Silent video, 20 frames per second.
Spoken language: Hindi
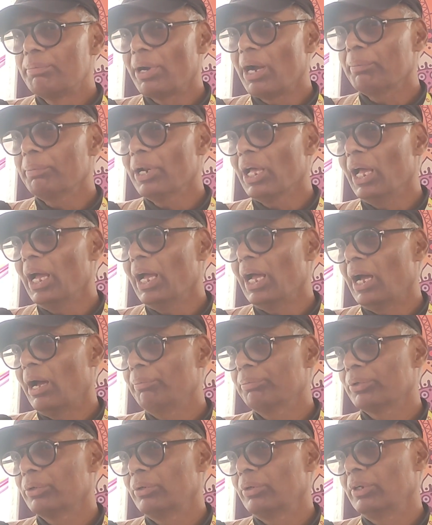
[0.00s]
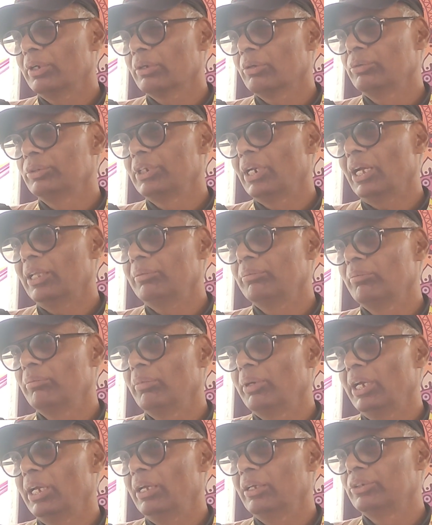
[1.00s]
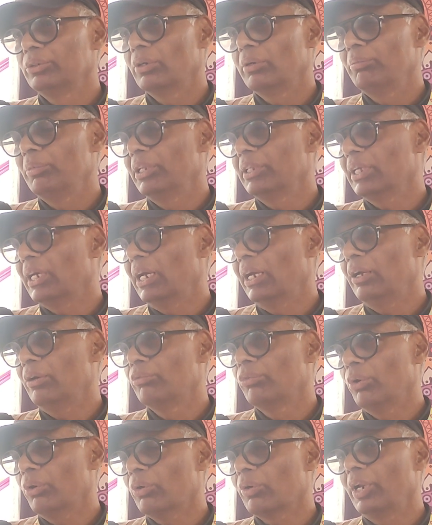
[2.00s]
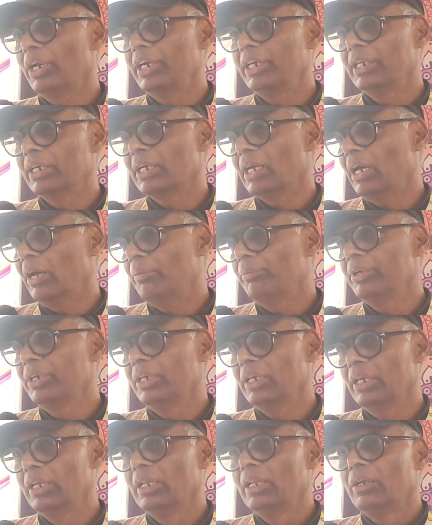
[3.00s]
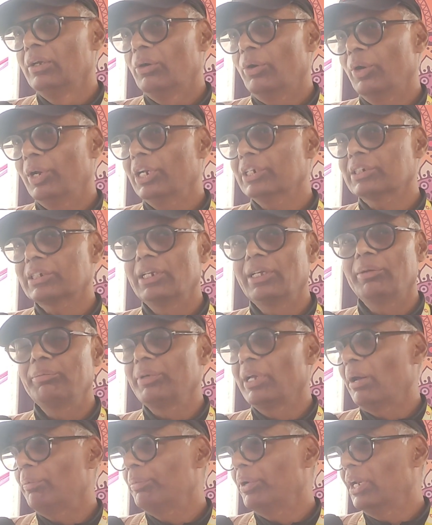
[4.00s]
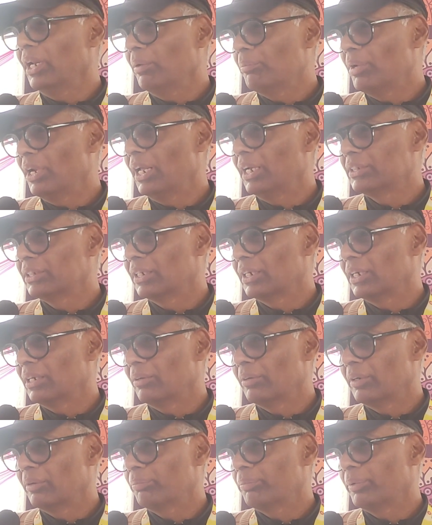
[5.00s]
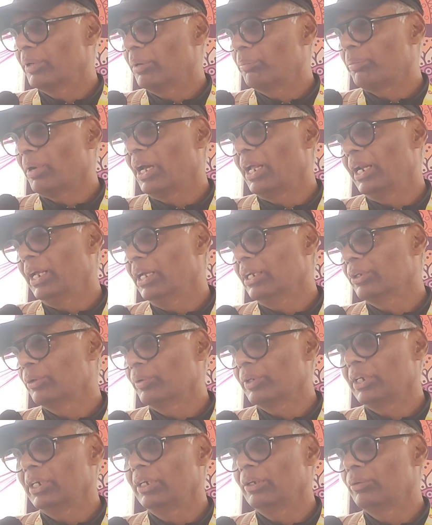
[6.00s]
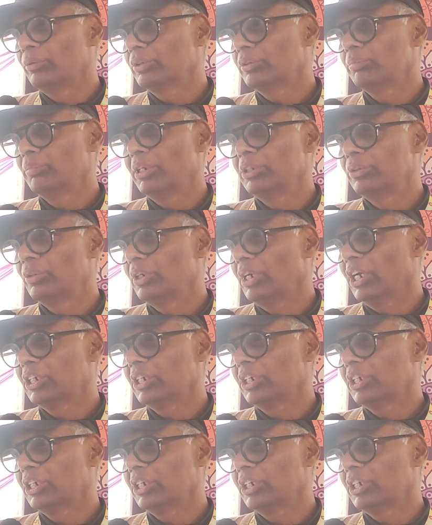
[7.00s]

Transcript: फाफड़ा आपको गुजरात में जो मिलता है वो क्वालिटी का अभी ऑनेस्टली हम यहाँ पर नहीं बना सर कर पा रहे क्योंकि उसमें जो